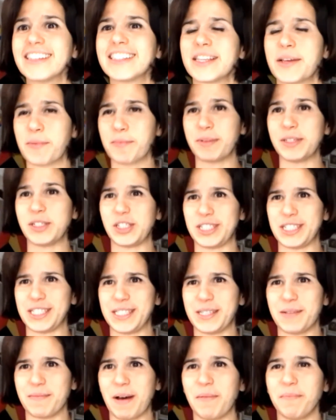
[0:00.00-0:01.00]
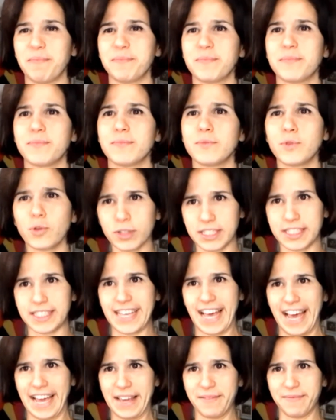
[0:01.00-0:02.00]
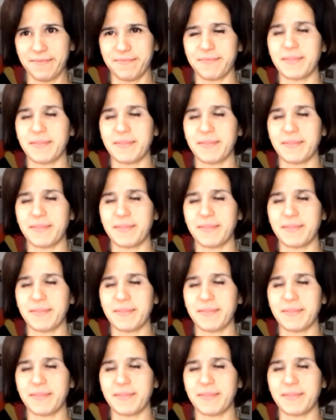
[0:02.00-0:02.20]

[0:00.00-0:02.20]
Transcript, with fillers: semplicissima. Tu chi sei?